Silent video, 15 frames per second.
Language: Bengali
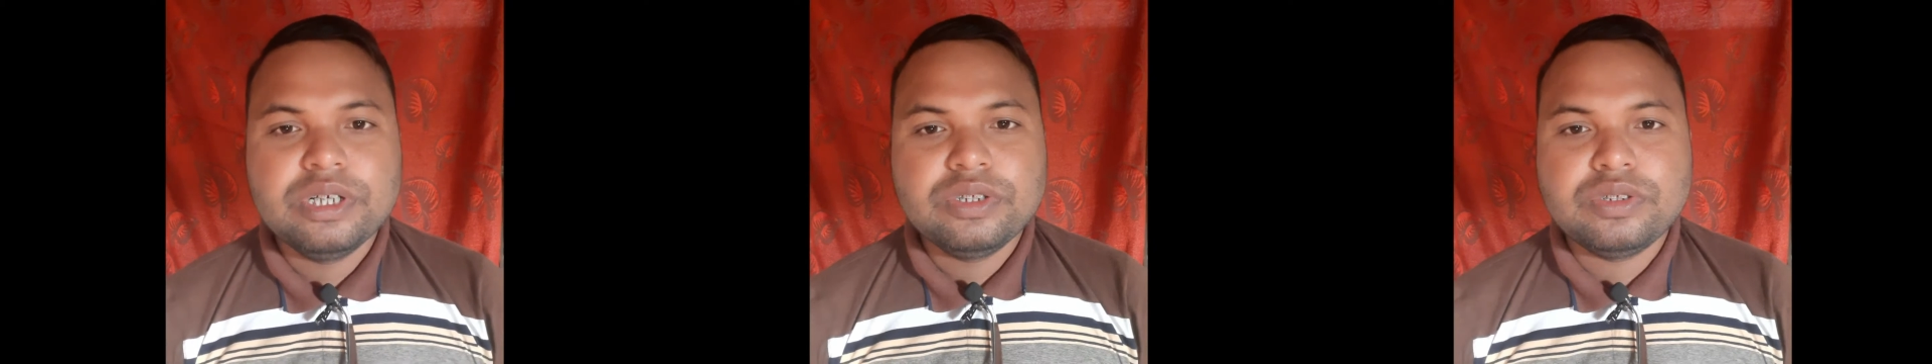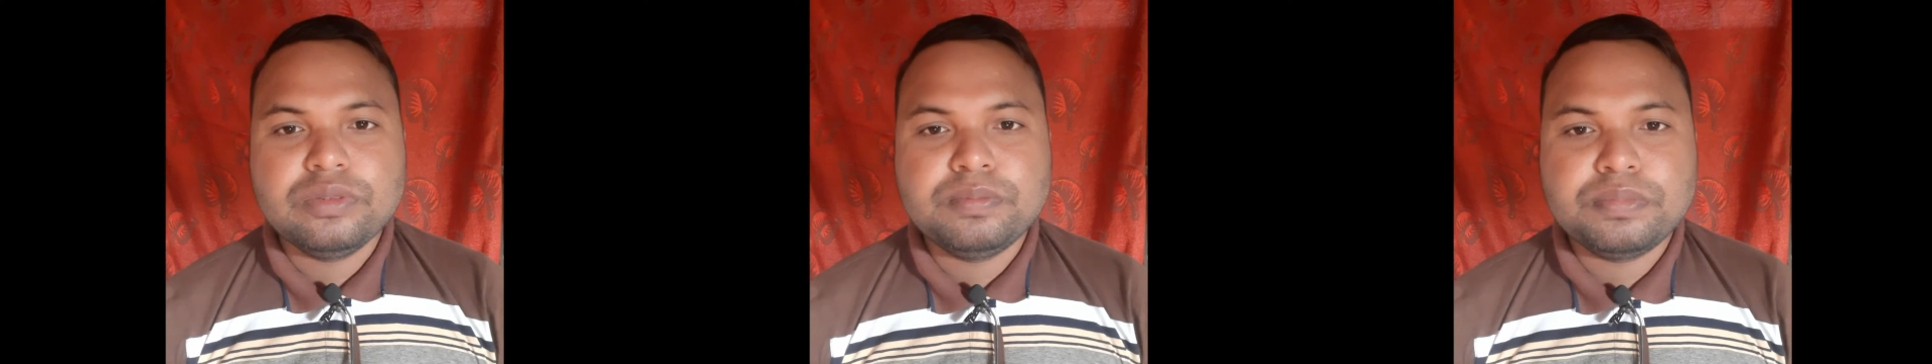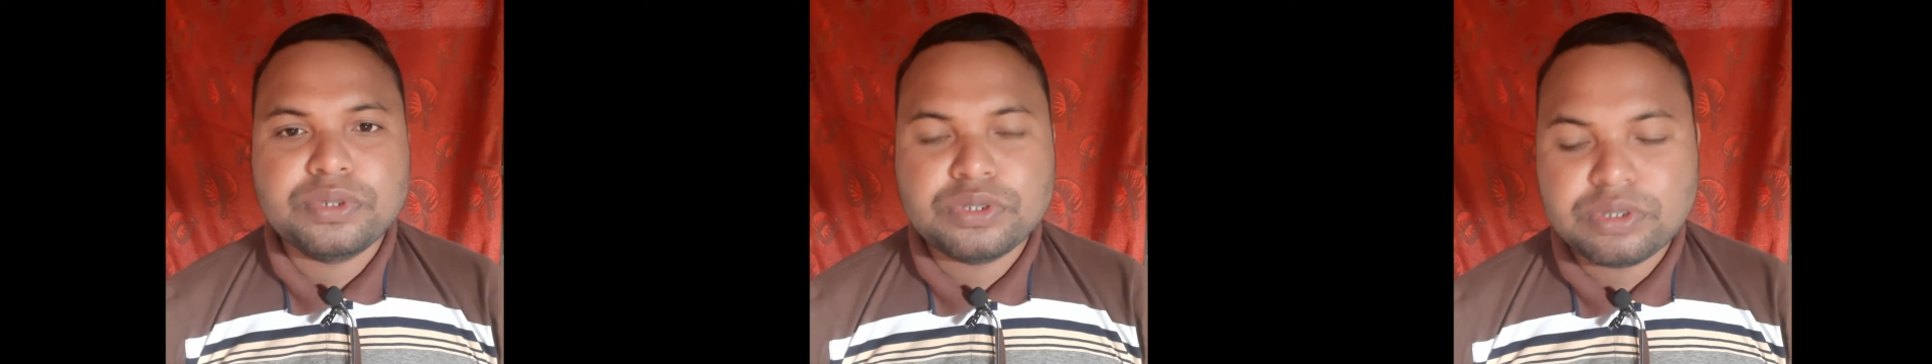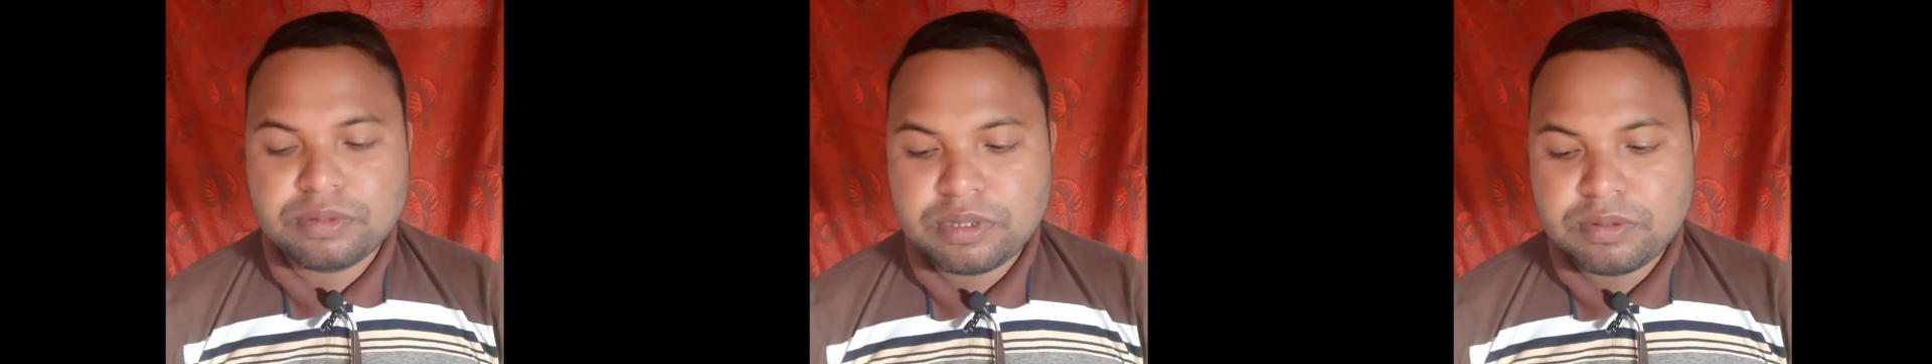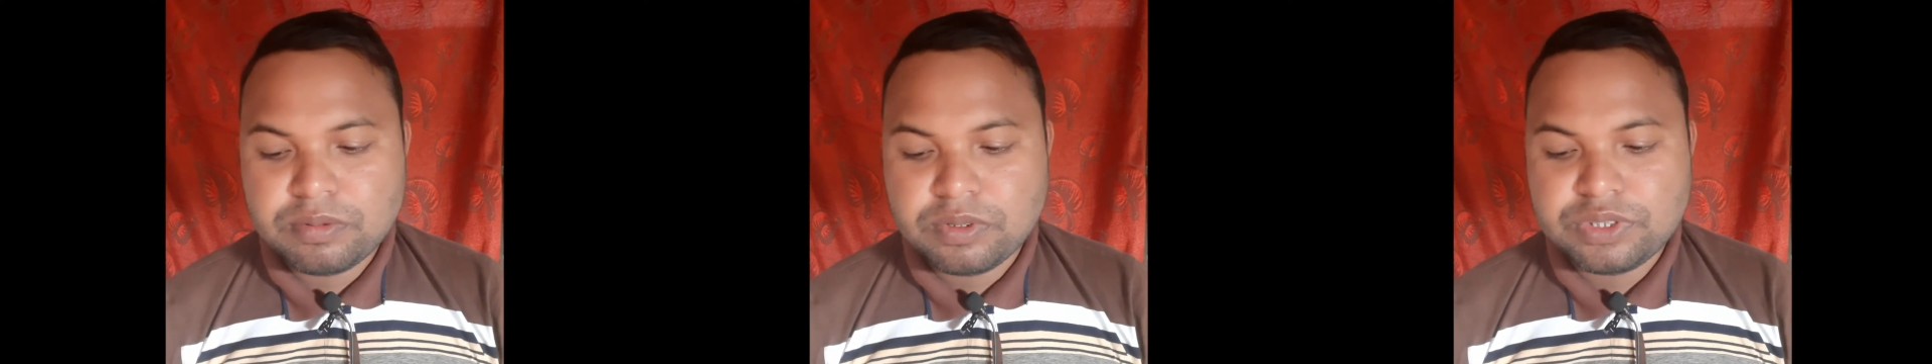তো প্রথমে
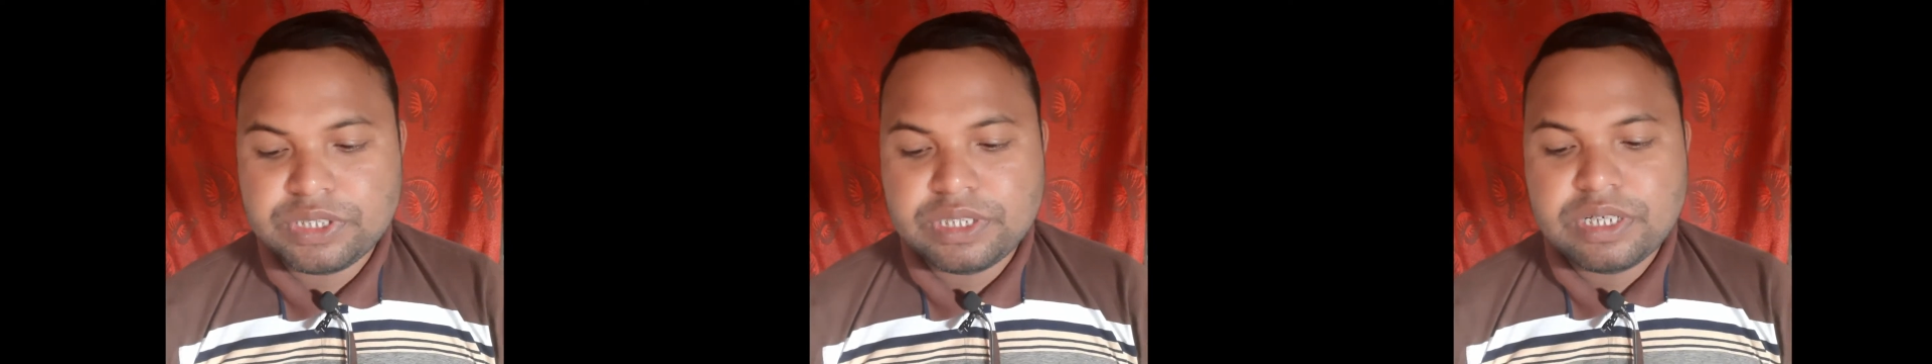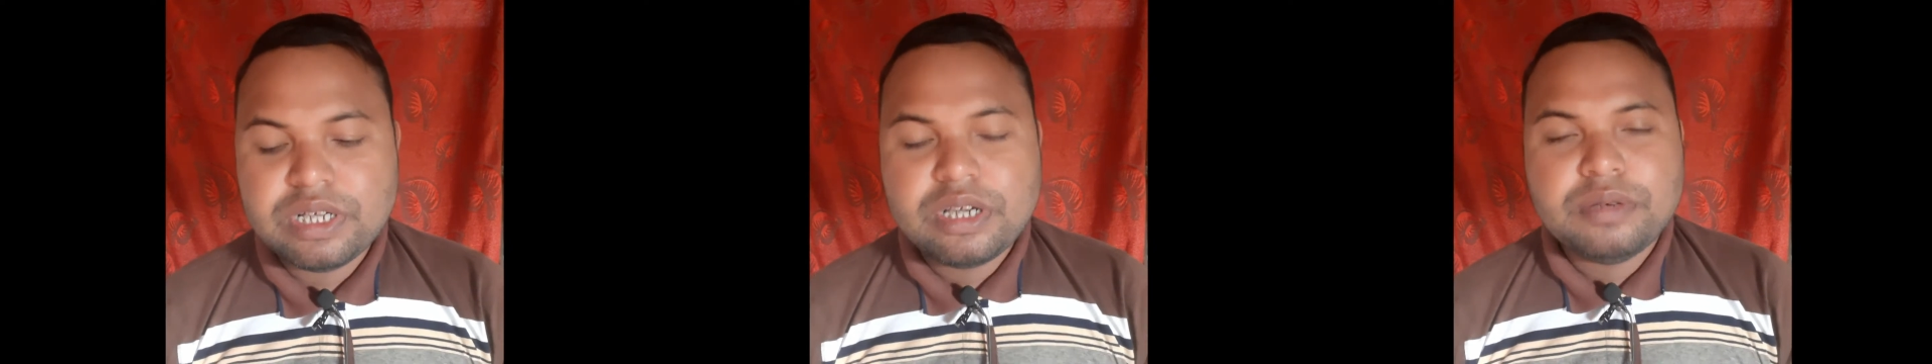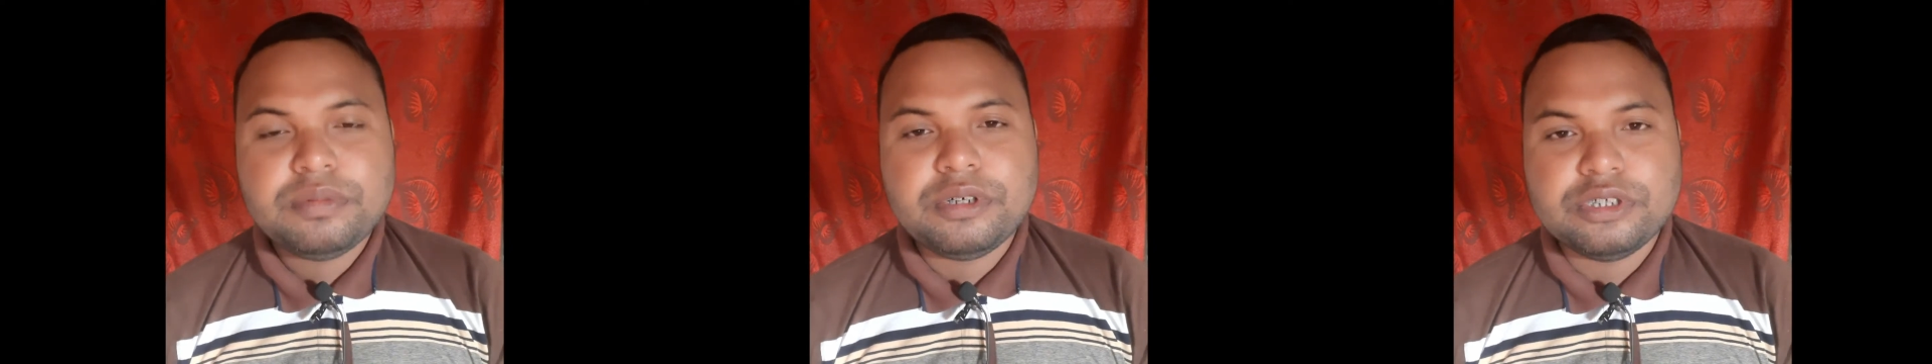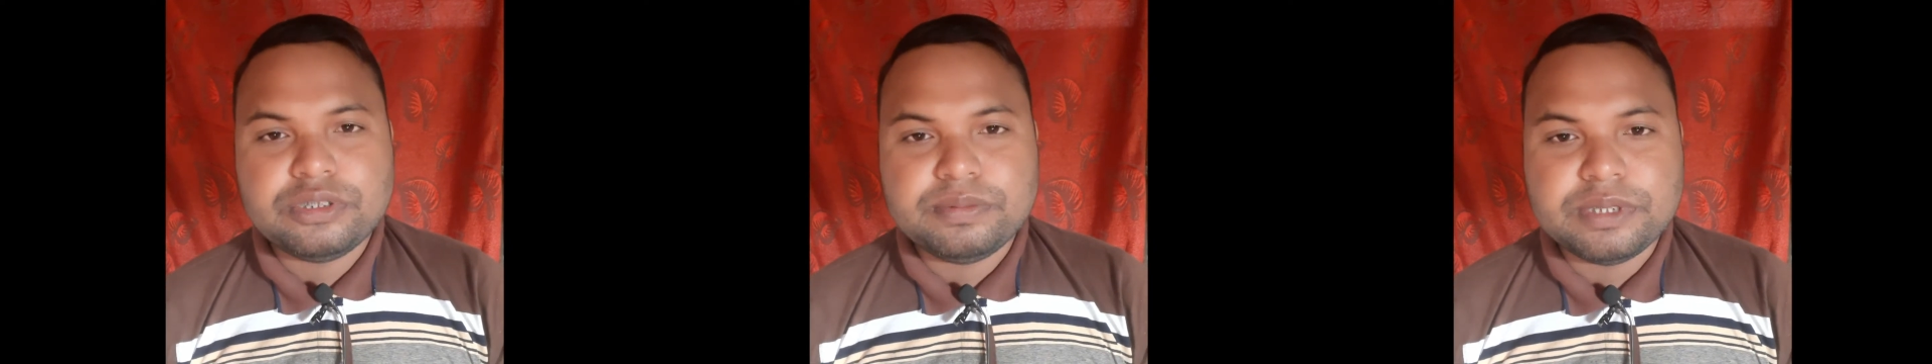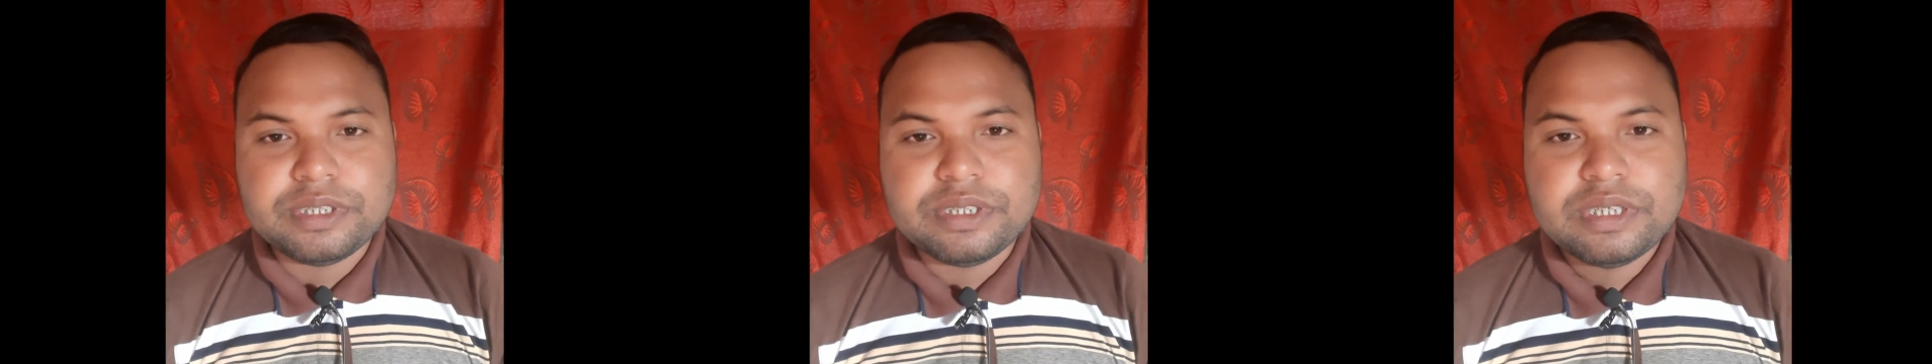আমি বলছি
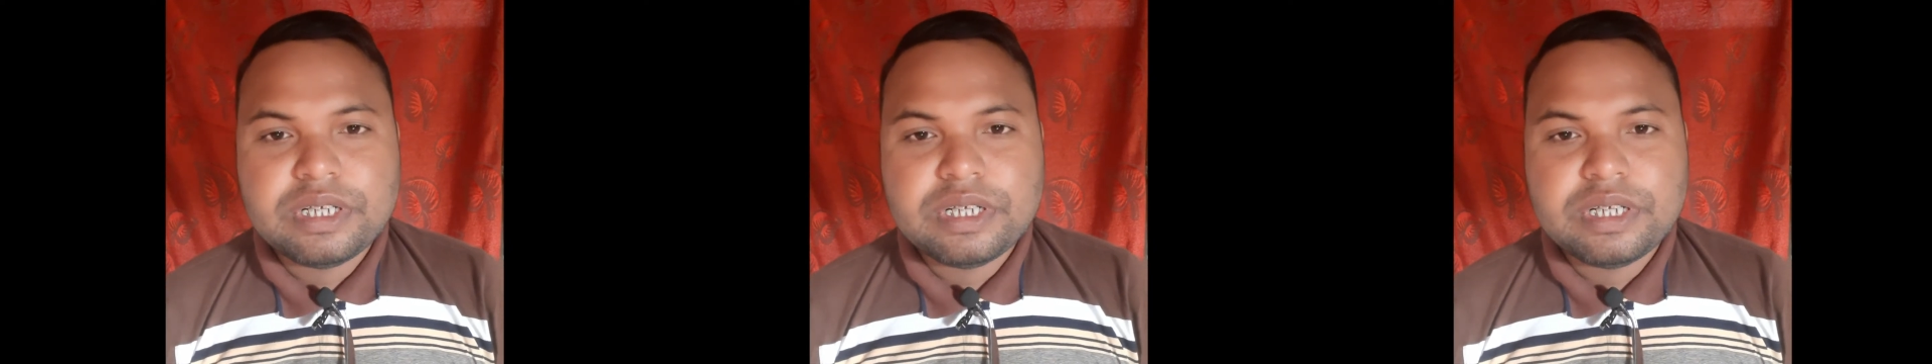ফসফেট